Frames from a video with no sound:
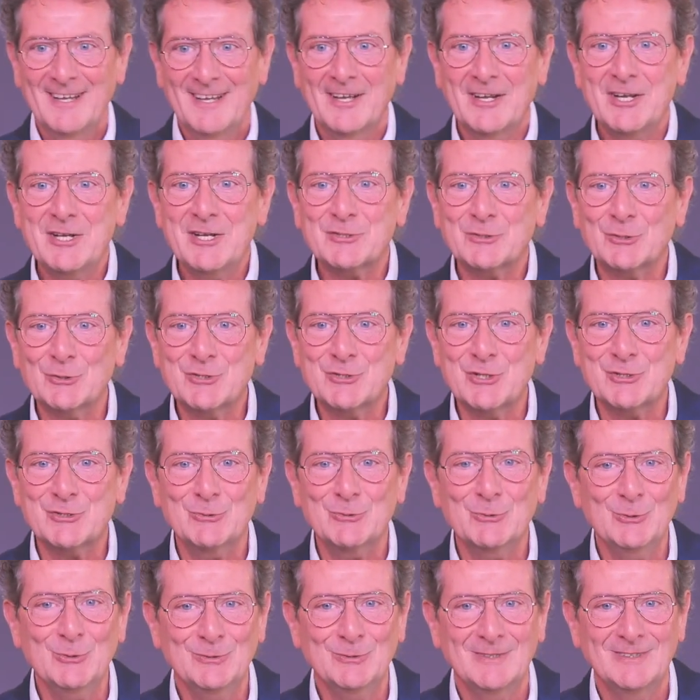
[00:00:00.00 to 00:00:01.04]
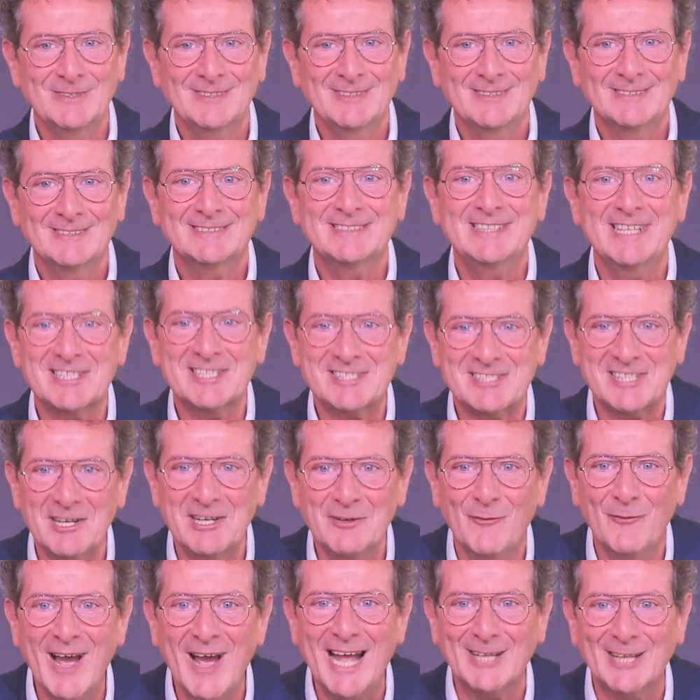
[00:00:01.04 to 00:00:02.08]
Cristo Gesù ti ha
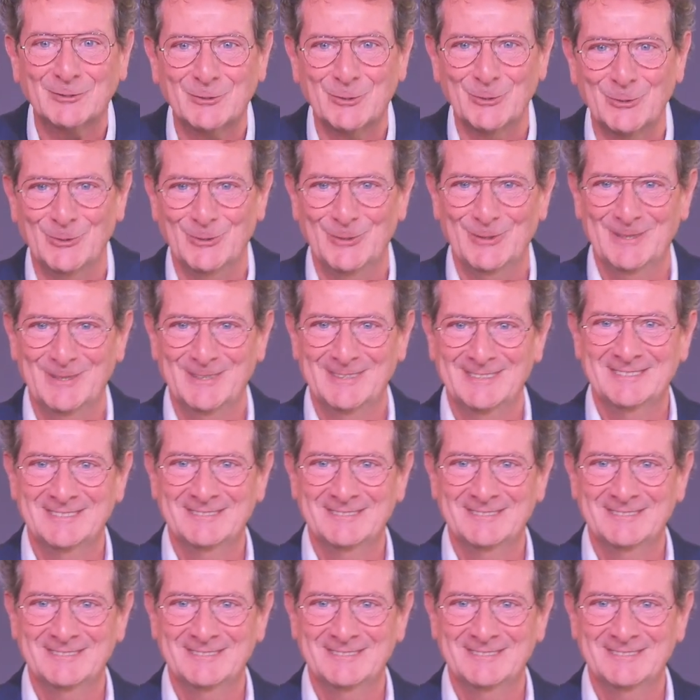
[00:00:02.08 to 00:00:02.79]
salvato.